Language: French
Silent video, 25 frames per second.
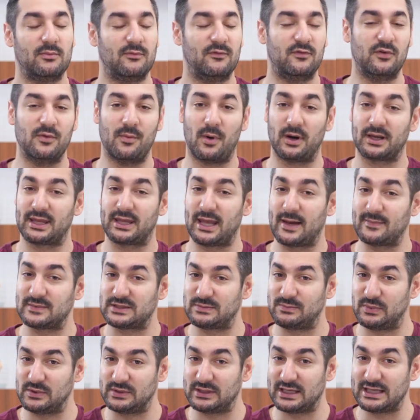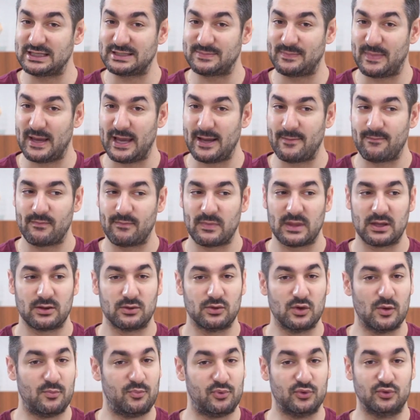Vous manquez un petit peu de respect,
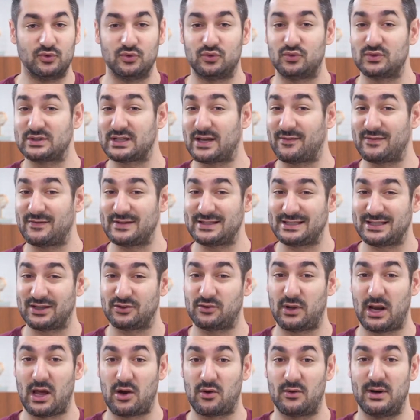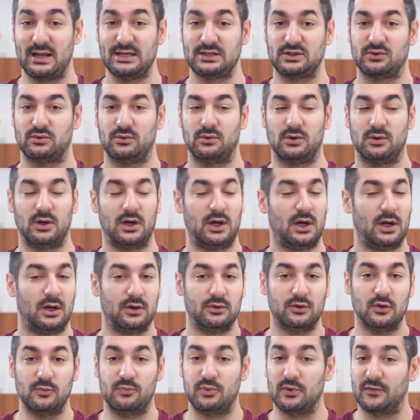ne plus du tout s'investir dans la relation,
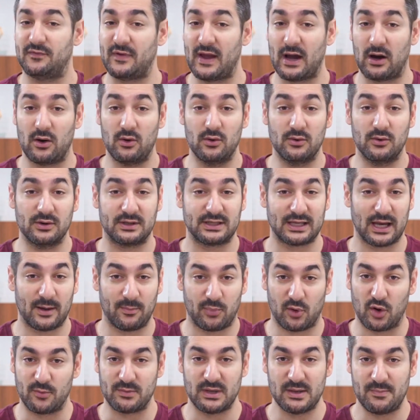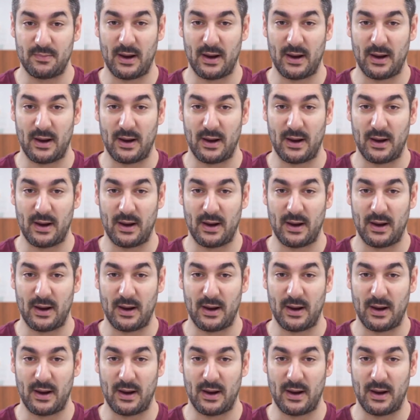ne plus faire aucun premier